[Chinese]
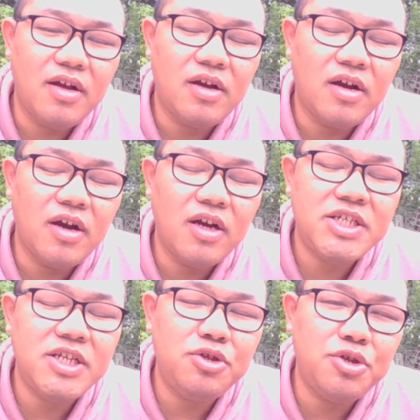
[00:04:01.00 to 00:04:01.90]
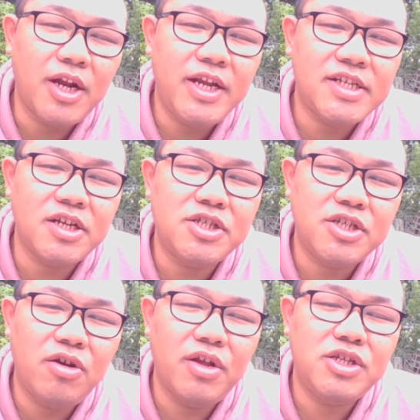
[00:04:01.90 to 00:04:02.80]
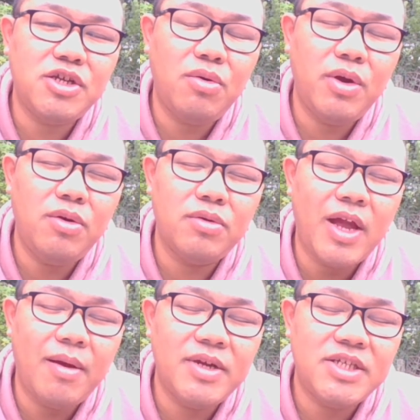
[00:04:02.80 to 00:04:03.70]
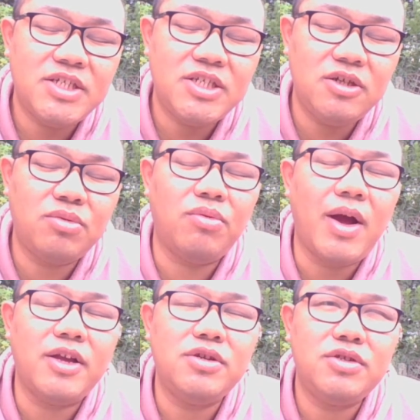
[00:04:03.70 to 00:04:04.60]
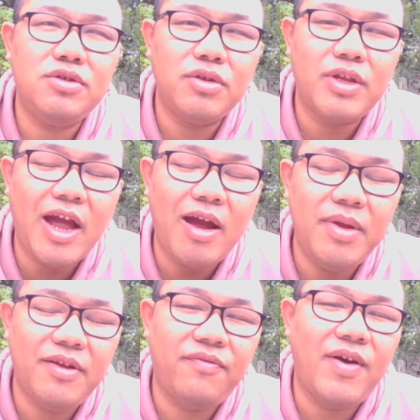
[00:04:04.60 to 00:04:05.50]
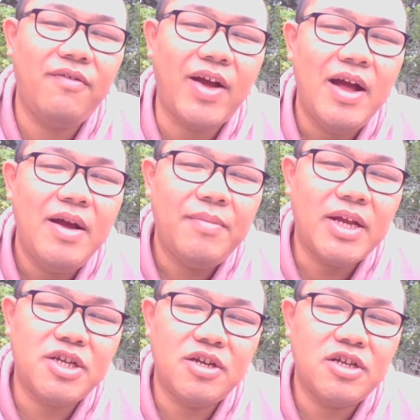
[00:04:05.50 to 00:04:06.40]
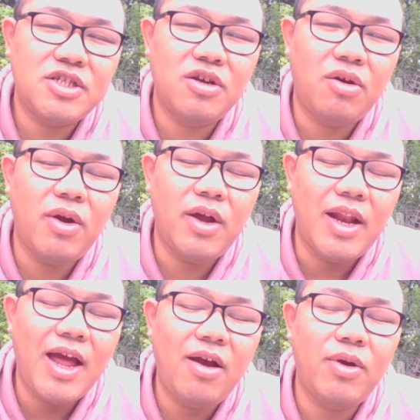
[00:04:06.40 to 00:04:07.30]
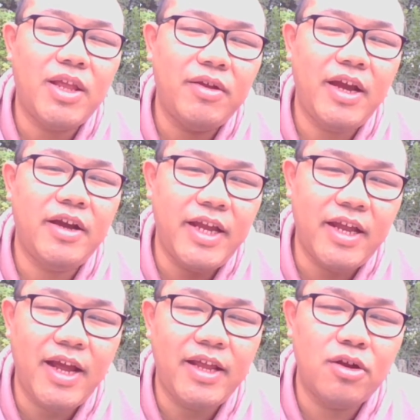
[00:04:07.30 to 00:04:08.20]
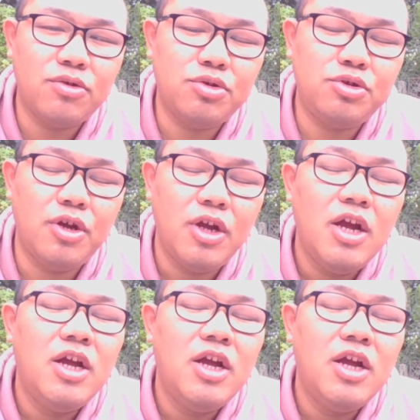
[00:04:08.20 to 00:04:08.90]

核心权力层之后呢，就会用他们试图啊，就是用他们的方法把整个社会拉回到那个年代当中去。